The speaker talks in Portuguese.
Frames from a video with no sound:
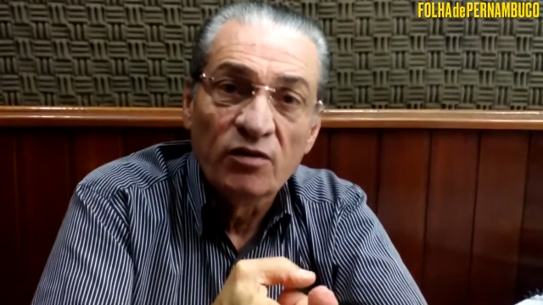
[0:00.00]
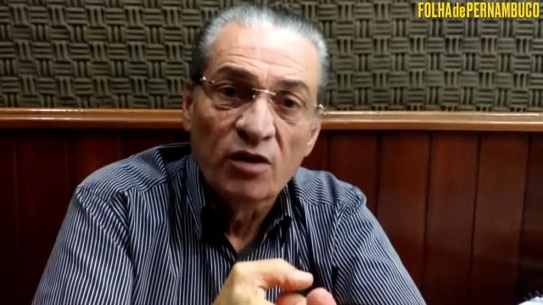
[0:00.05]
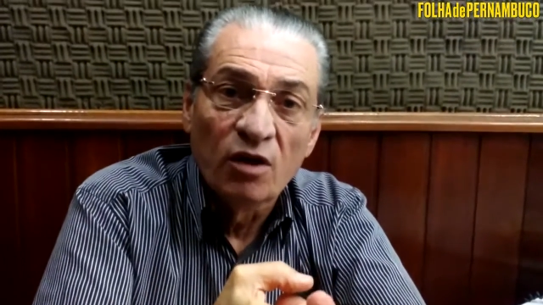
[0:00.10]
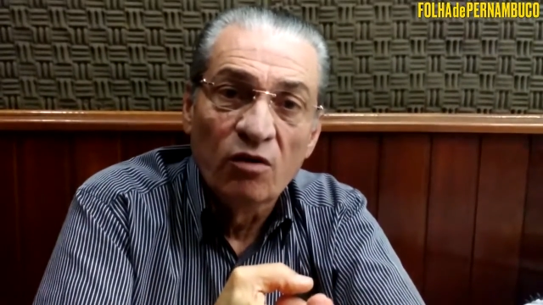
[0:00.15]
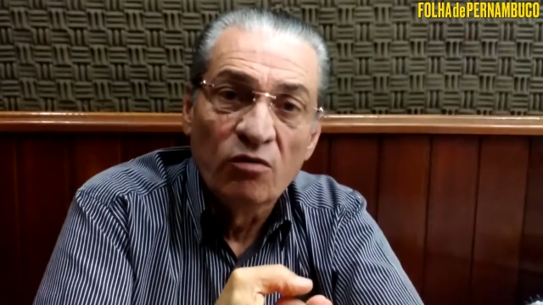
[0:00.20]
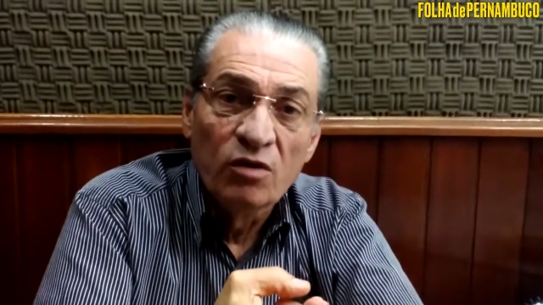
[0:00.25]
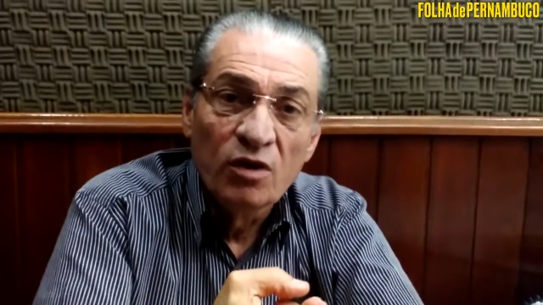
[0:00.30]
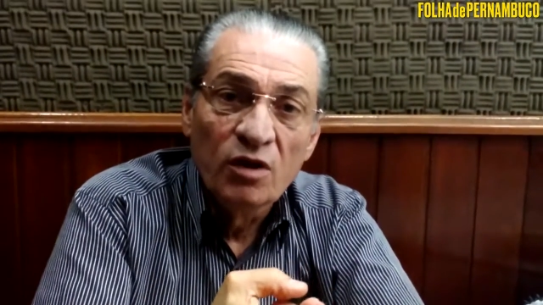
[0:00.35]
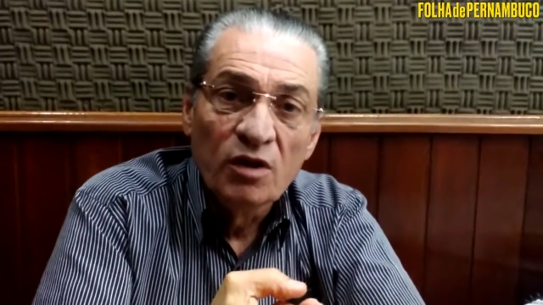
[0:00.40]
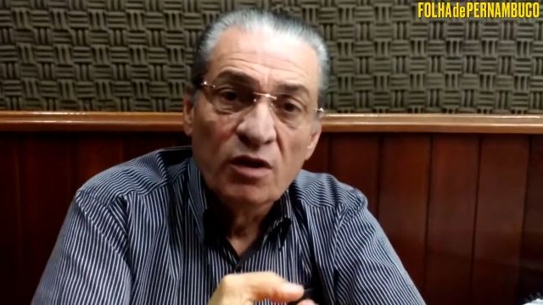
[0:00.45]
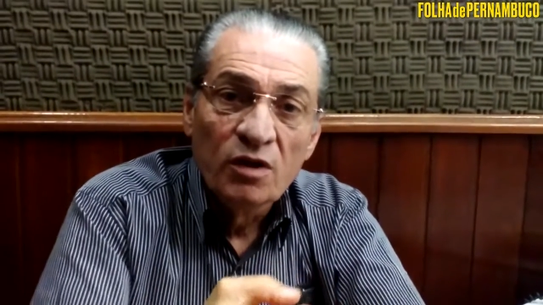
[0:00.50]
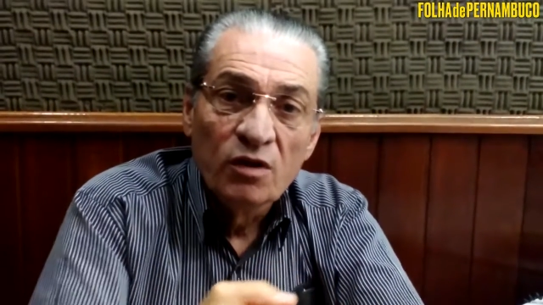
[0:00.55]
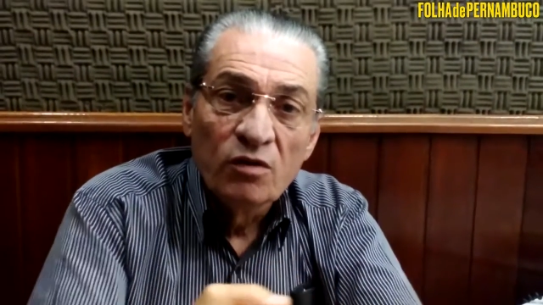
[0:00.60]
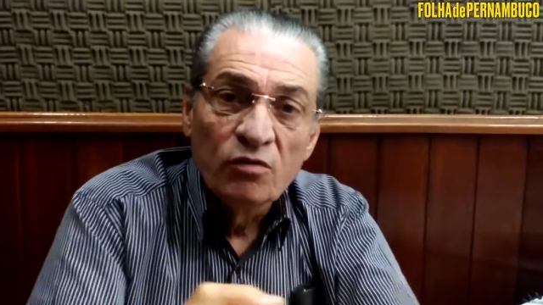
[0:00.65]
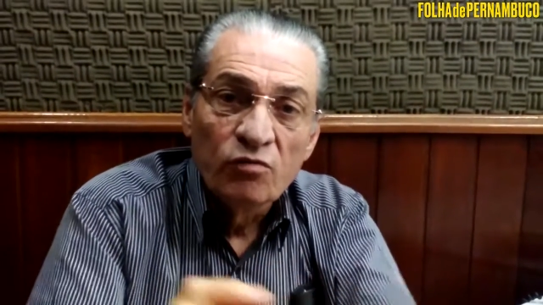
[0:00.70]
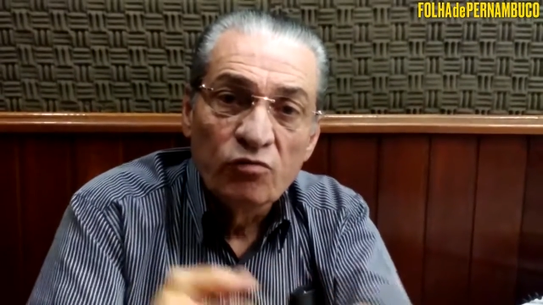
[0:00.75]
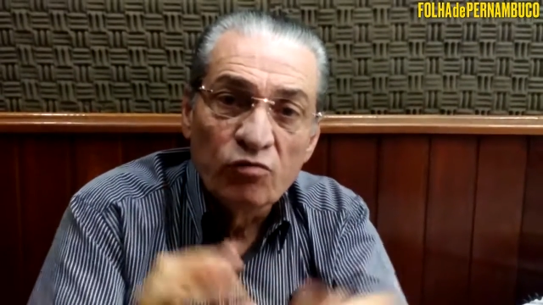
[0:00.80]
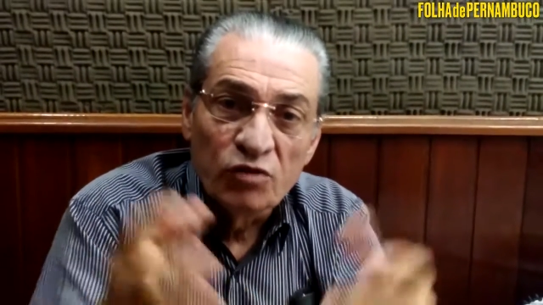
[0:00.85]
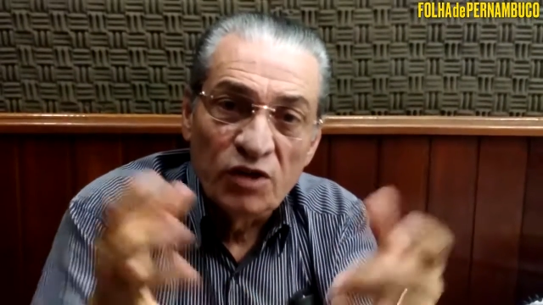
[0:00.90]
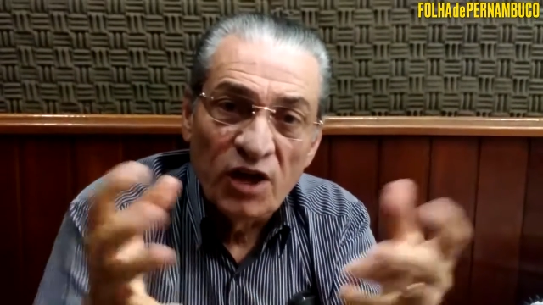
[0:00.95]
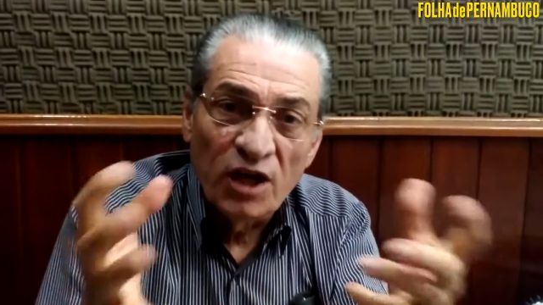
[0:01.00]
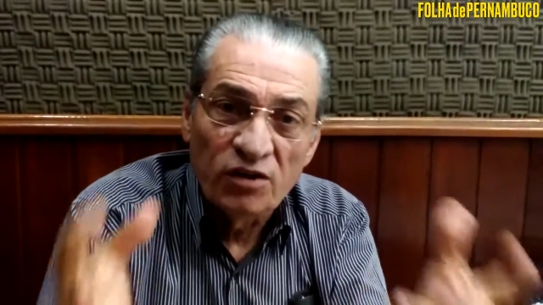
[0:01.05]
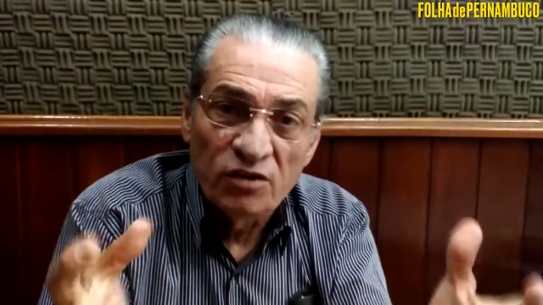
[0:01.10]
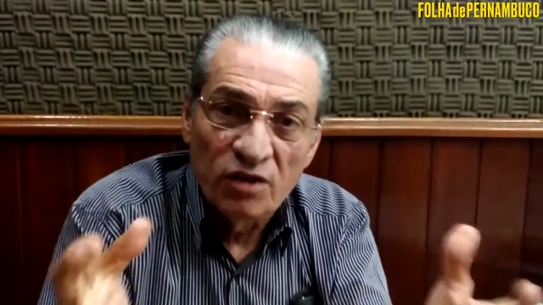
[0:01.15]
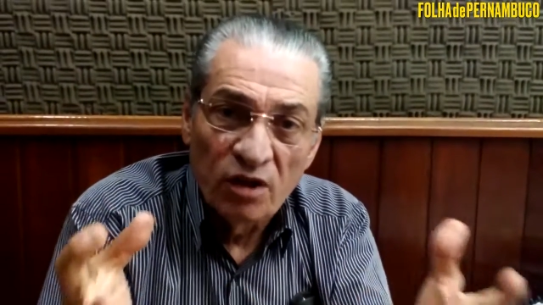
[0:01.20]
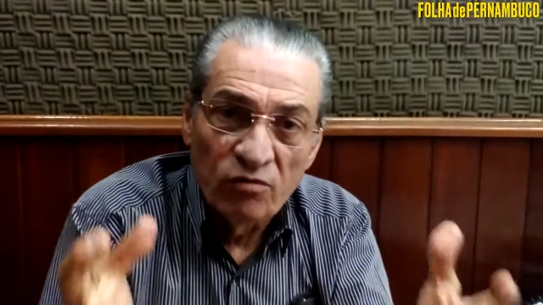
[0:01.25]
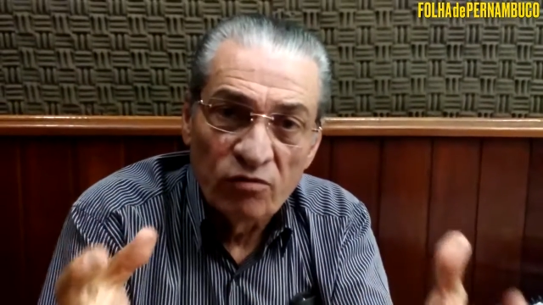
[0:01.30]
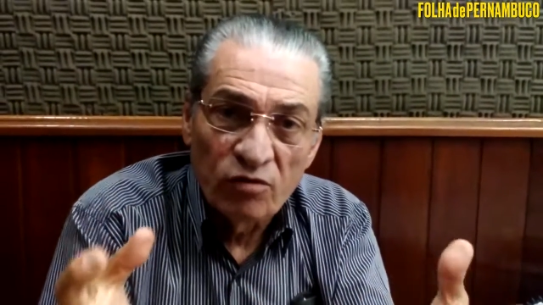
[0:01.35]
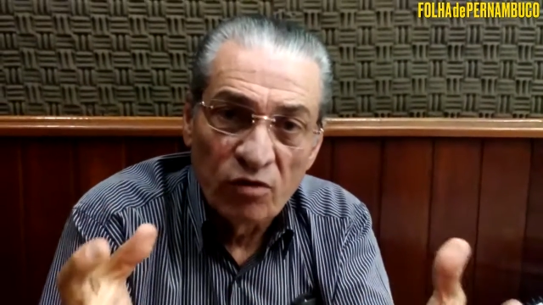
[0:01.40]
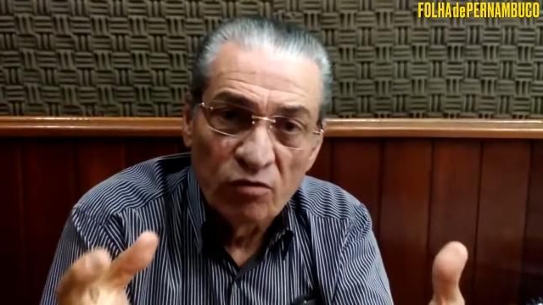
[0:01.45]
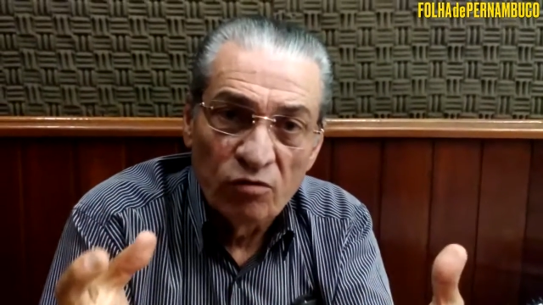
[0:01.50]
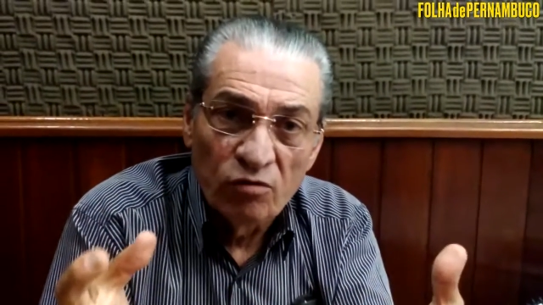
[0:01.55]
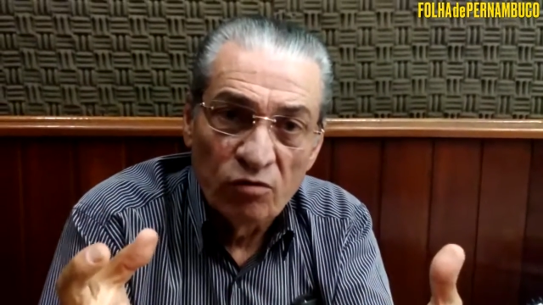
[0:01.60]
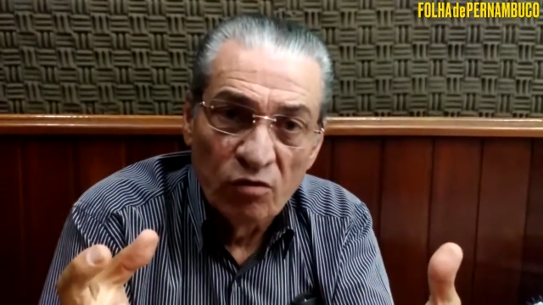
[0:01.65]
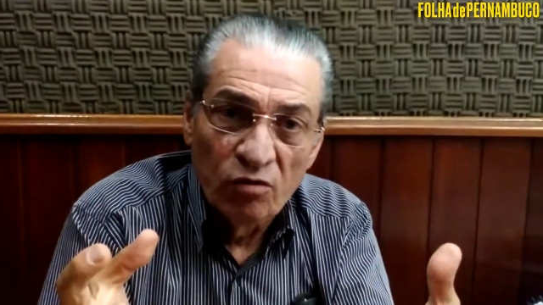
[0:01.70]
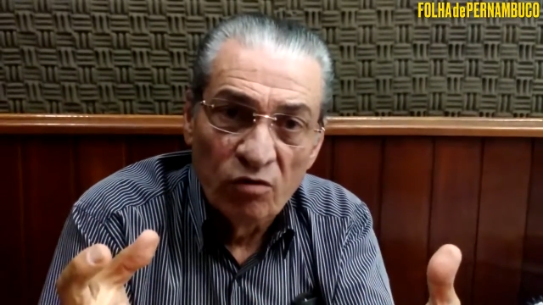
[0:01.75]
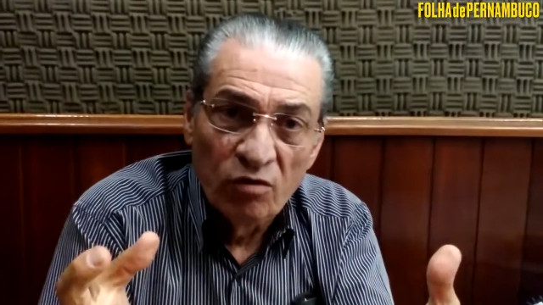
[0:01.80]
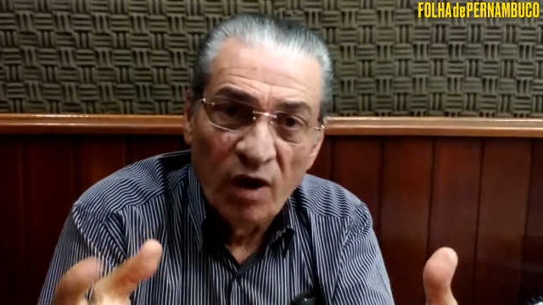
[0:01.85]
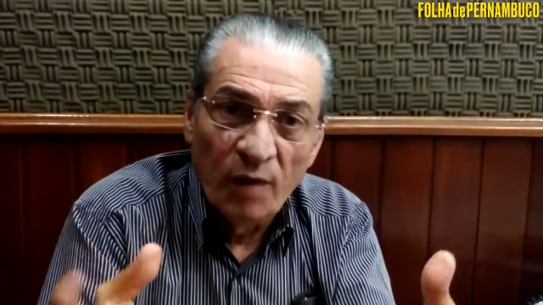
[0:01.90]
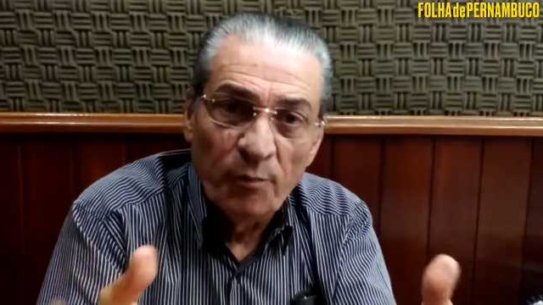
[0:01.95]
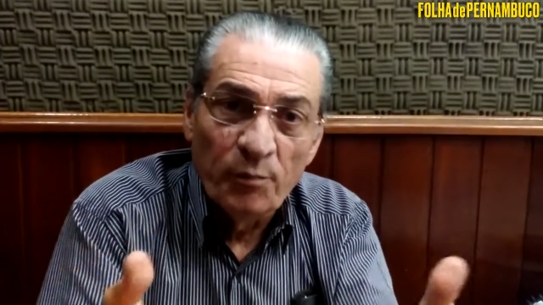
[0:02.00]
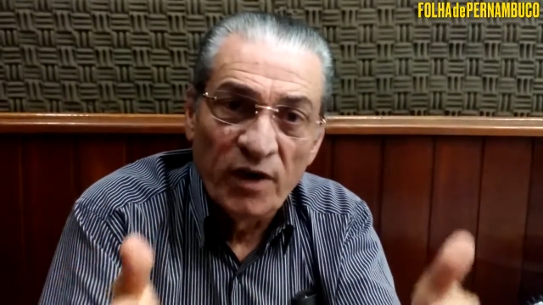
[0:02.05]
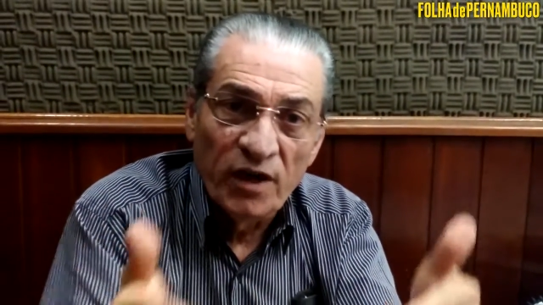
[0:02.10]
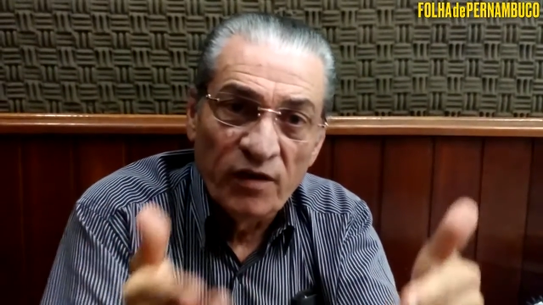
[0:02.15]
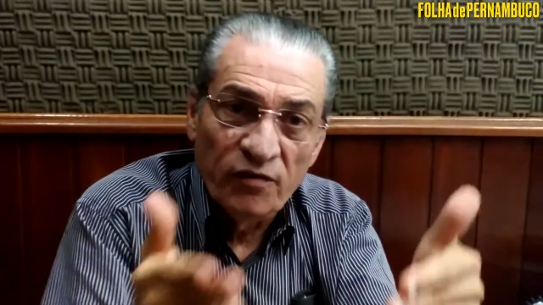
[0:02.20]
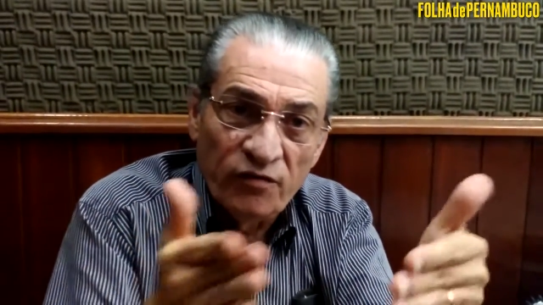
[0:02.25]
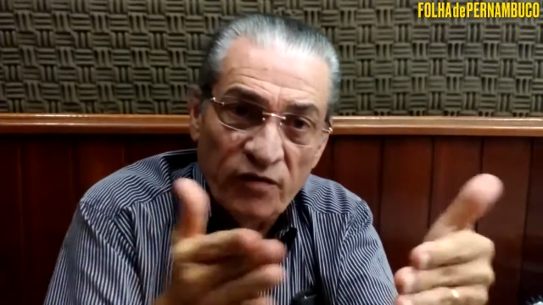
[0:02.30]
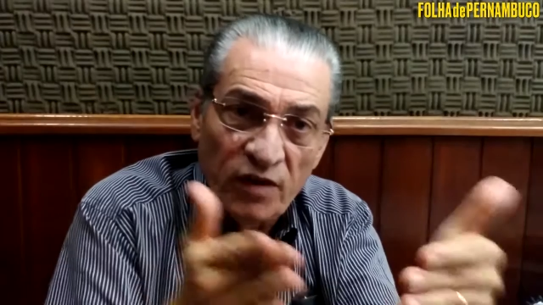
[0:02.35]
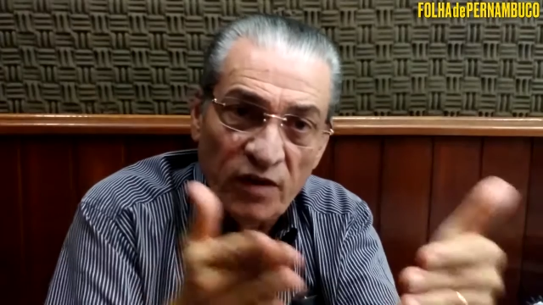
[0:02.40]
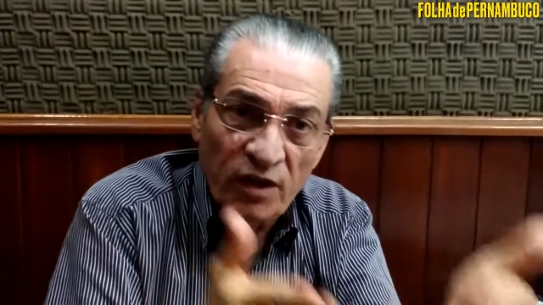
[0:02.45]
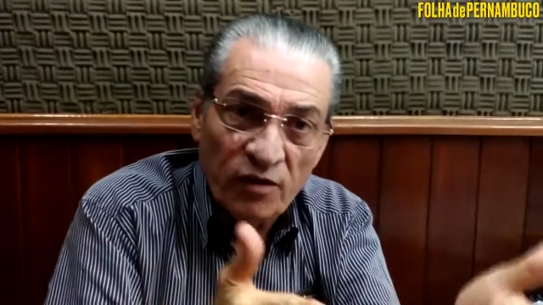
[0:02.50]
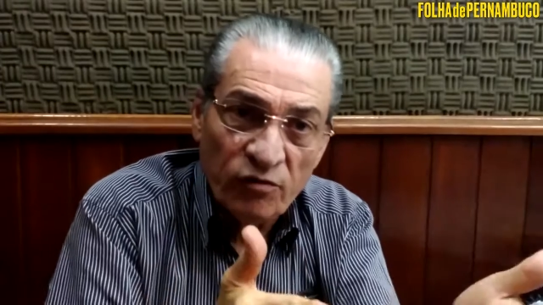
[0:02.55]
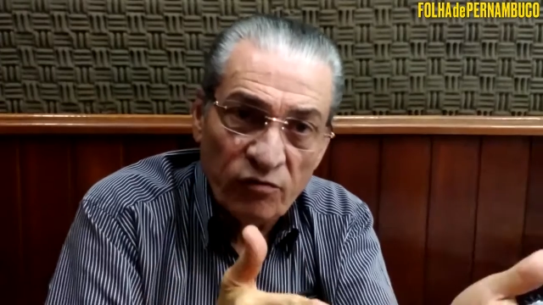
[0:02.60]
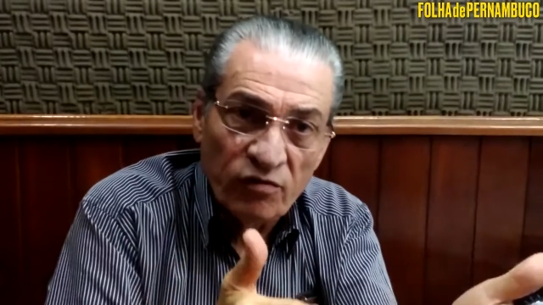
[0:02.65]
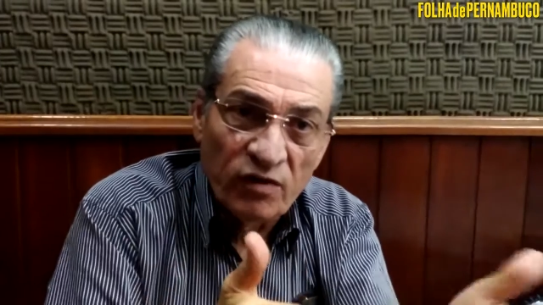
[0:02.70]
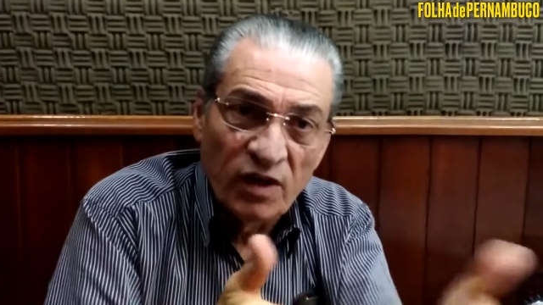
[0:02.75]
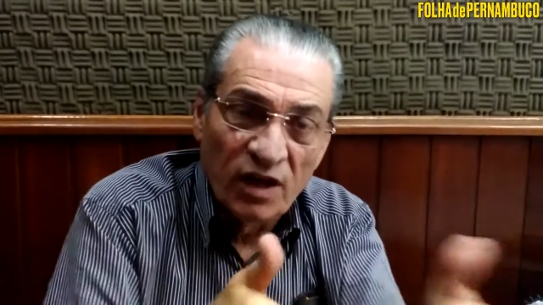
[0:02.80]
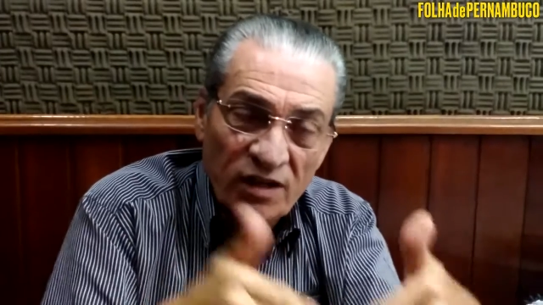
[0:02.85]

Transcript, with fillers: Então, Sugestão que eu dou a prefeitos,